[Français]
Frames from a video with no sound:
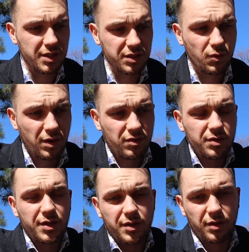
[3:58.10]
sont à
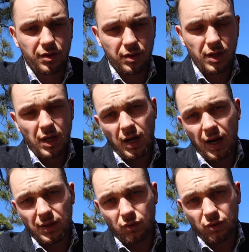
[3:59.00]
vendre euh,
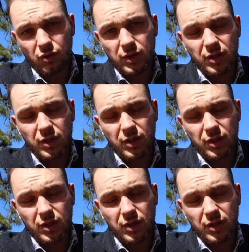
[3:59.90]
à Tokyo